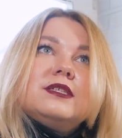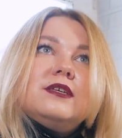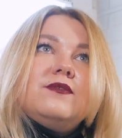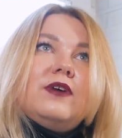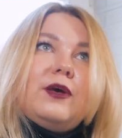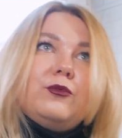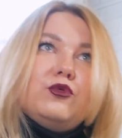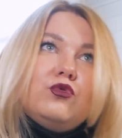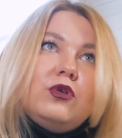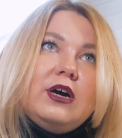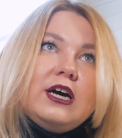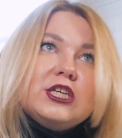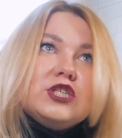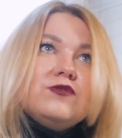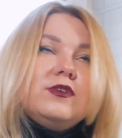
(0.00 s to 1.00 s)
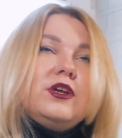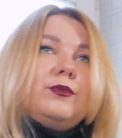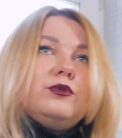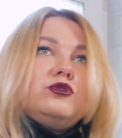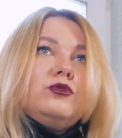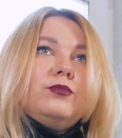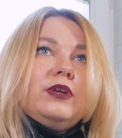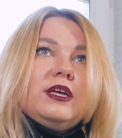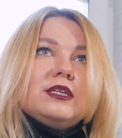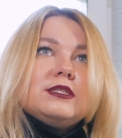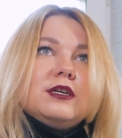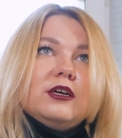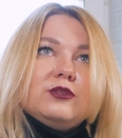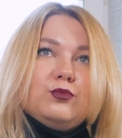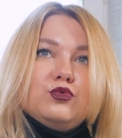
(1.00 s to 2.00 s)
за вами ухаживали, а потом
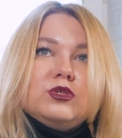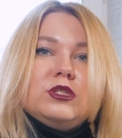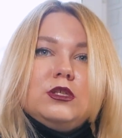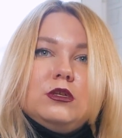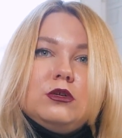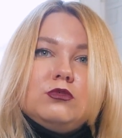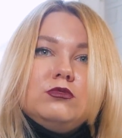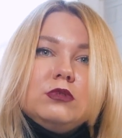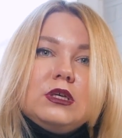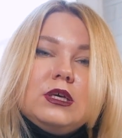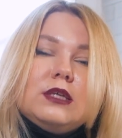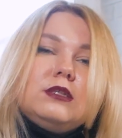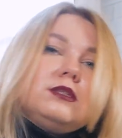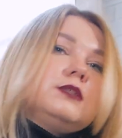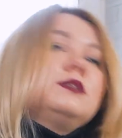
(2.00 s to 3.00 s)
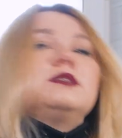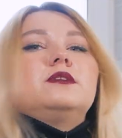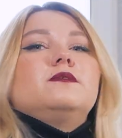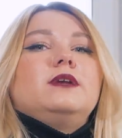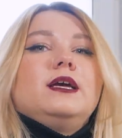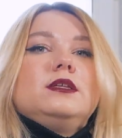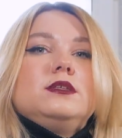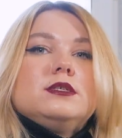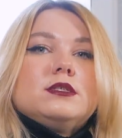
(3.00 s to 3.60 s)
резко отпустили руки, это доставляет